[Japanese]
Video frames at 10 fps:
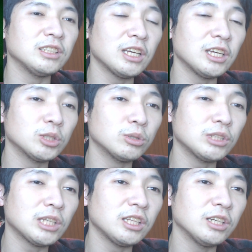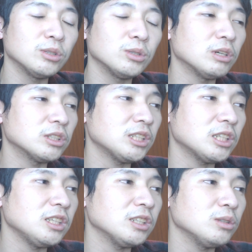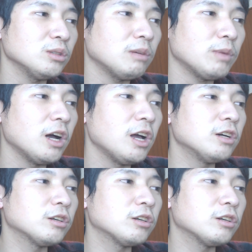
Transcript: えー、巣立っていくのは巣立っていくのはまあ